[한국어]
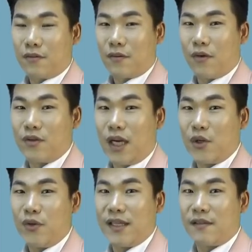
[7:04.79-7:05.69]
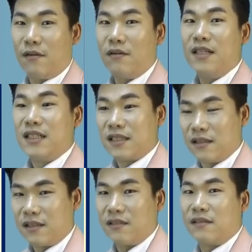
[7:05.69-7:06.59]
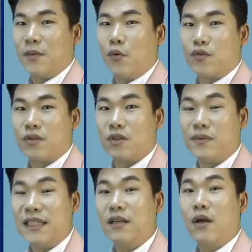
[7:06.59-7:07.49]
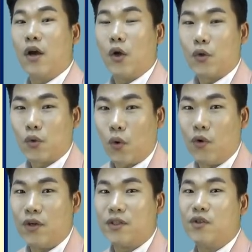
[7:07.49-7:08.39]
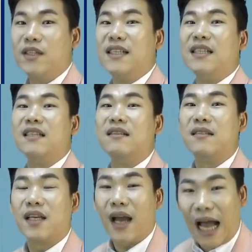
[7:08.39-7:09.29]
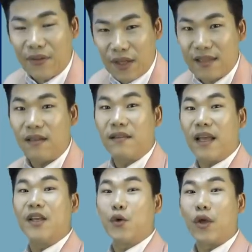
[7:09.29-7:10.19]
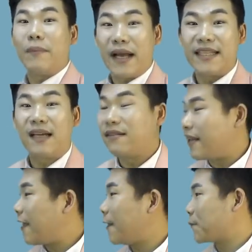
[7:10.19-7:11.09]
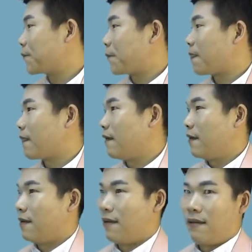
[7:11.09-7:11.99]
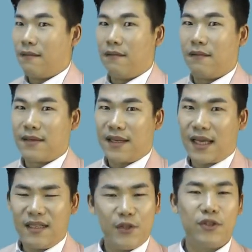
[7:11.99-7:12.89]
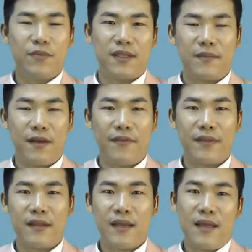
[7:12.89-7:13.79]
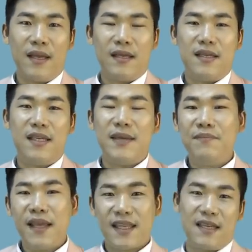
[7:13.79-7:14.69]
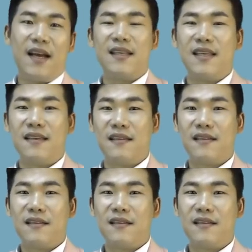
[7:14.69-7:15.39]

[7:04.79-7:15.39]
거주하기 위해서 그 전세 보증금을 돌려줄 능력이 안 됐을 때의 경우에 많이 하는데 어, 그렇게 하는 이유는 뭐냐면 이 임대 기간이